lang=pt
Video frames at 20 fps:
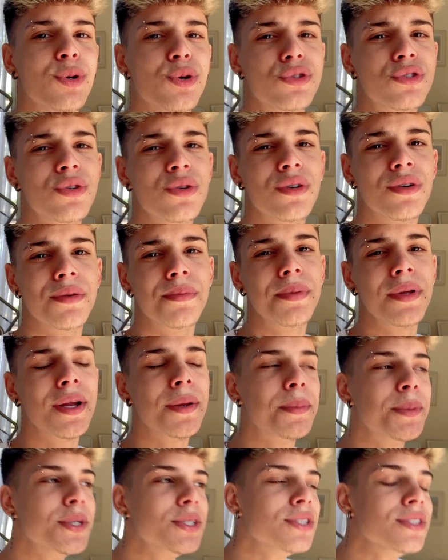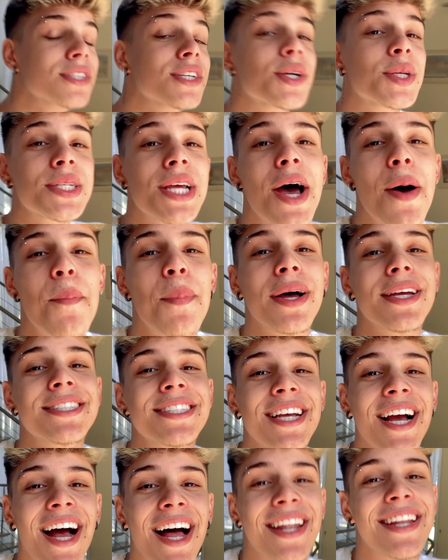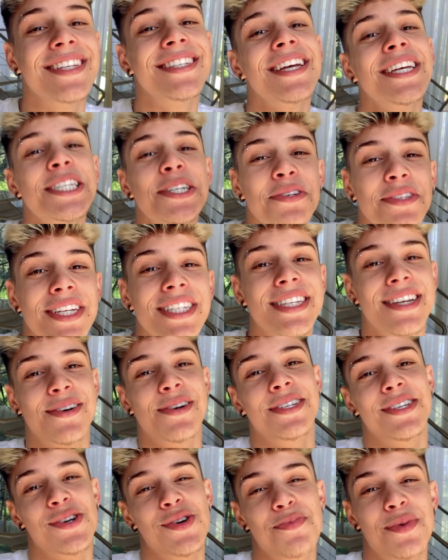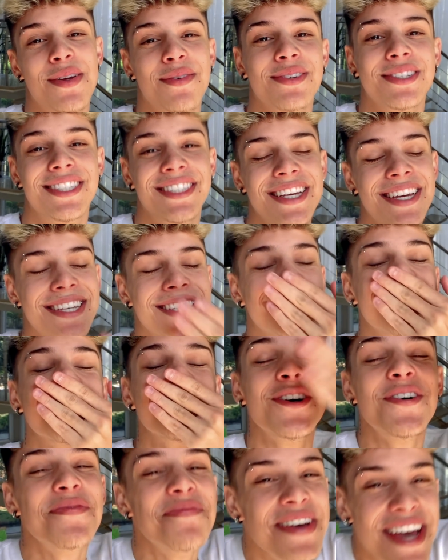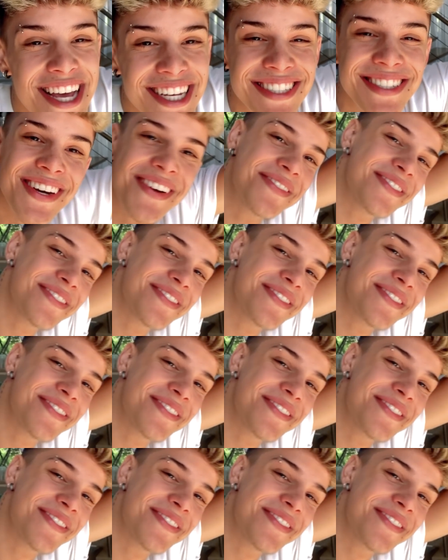Gostou? Pelo amor de Deus, né, rapaziada? Você acha que eu trazer coisa ruim pra vocês? Um beijo pra